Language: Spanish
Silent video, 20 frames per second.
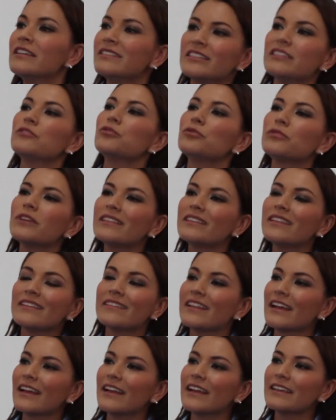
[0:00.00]
sin duda
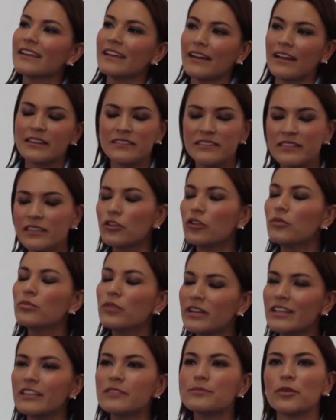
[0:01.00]
tendrá que llegar sí
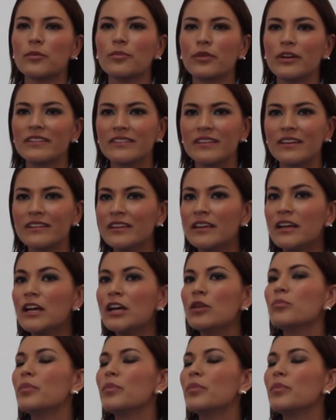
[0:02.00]
con buenas propuestas,